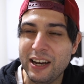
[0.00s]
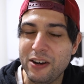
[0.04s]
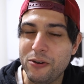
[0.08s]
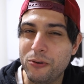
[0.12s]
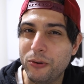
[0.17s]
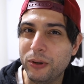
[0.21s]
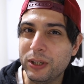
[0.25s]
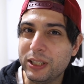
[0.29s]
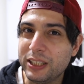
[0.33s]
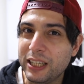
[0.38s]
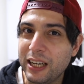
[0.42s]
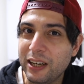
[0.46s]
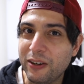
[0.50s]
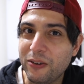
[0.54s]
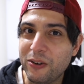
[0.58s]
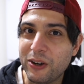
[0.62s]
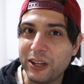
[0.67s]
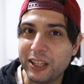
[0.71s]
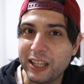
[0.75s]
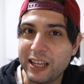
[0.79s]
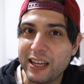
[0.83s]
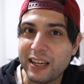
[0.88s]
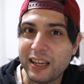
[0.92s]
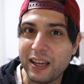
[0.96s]
no es algo
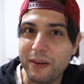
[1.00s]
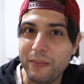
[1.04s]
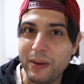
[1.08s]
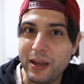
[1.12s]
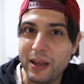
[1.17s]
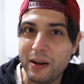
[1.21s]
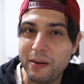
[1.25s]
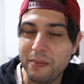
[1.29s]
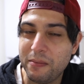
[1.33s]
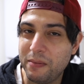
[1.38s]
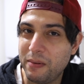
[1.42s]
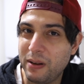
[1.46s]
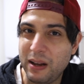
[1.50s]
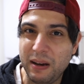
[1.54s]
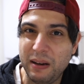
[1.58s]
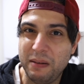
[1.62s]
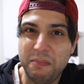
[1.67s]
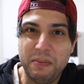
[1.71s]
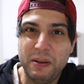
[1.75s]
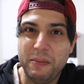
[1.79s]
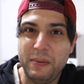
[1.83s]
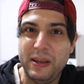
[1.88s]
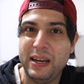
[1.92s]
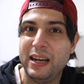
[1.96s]
que tenga que ver
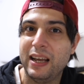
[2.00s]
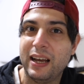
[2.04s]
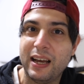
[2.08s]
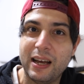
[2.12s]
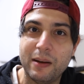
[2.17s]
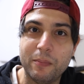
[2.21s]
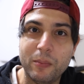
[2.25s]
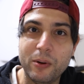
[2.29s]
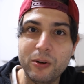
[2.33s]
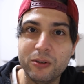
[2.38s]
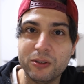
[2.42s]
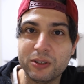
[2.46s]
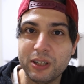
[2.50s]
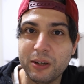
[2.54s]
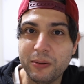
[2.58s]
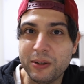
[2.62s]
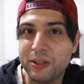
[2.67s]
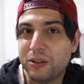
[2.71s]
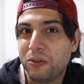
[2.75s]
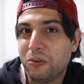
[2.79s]
eh, vivir en Japón, ¿sabes?